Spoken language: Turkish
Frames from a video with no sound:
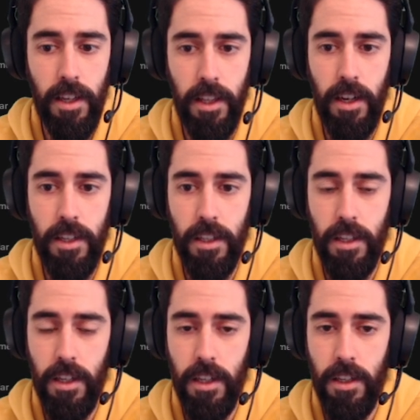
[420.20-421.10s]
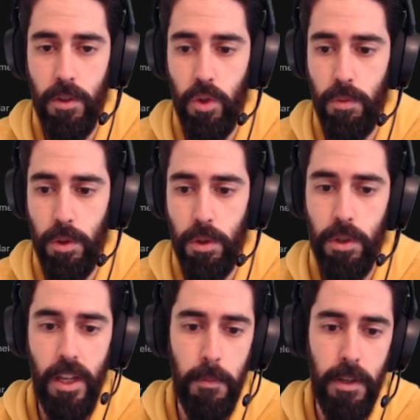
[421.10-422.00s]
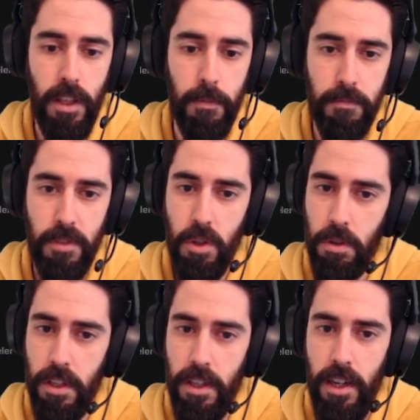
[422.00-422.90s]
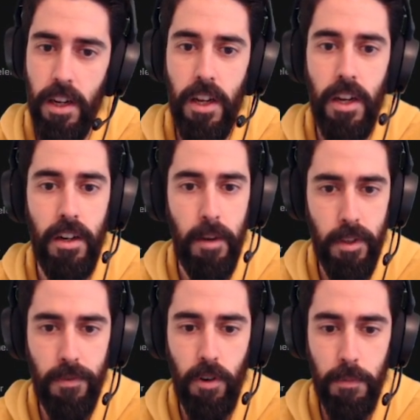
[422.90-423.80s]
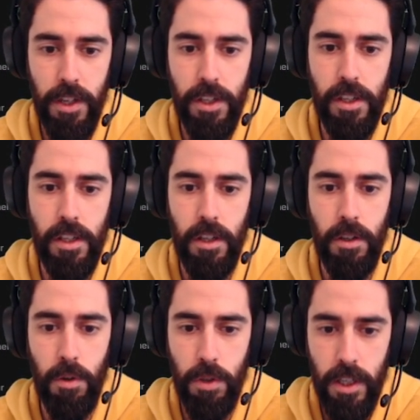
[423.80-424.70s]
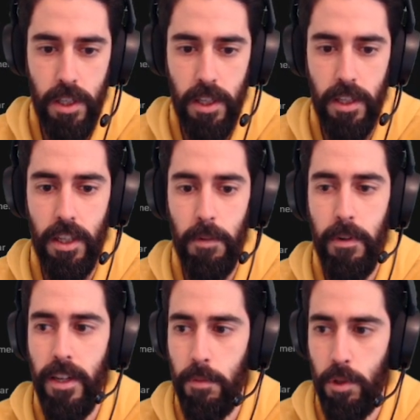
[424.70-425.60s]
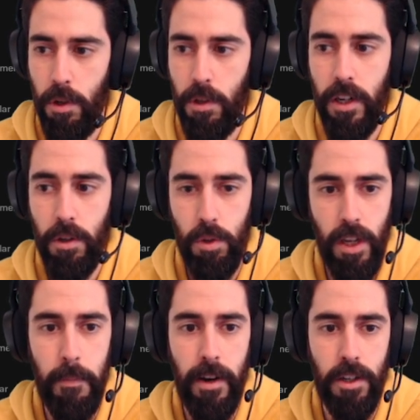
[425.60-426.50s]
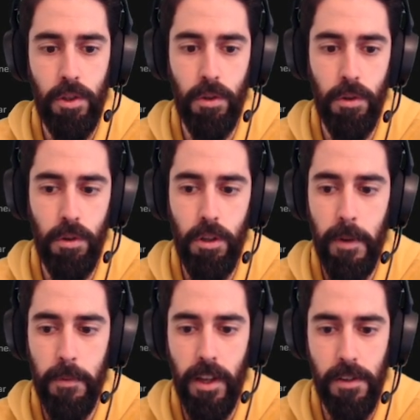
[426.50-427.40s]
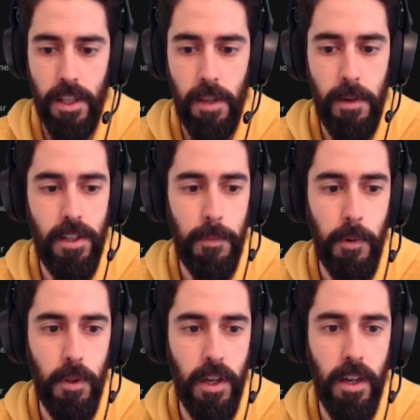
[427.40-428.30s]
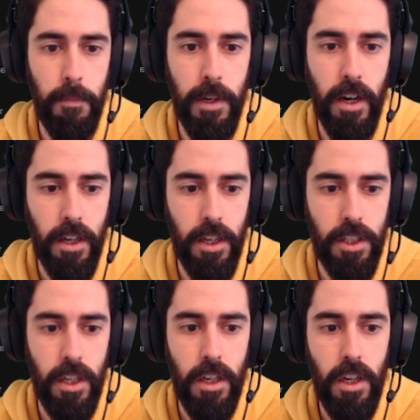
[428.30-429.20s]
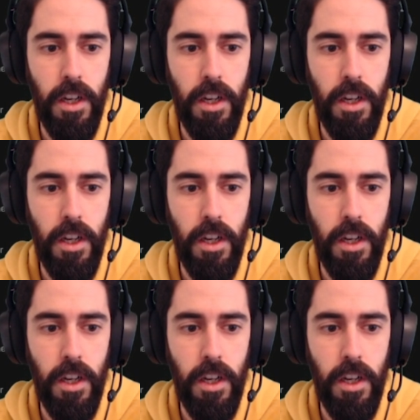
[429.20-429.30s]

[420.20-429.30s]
kadar e, düşmüş %20 indirim. Çok da değil. Remnant from the Ashes %40 indirimle 74 lira güzel bir aksiyon oyunuydu. Benim tavsiye edebileceğim oyunlardan biri arkadaşlar.